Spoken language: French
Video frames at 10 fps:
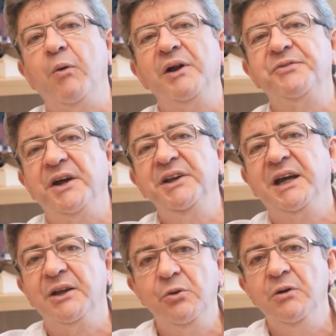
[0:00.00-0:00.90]
le droit de faire des
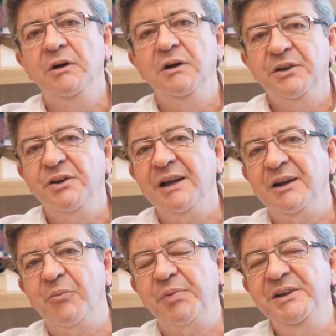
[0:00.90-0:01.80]
cadeaux dans les
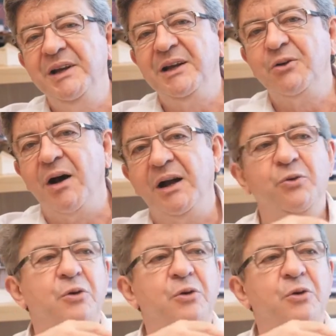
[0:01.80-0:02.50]
campagnes électorales.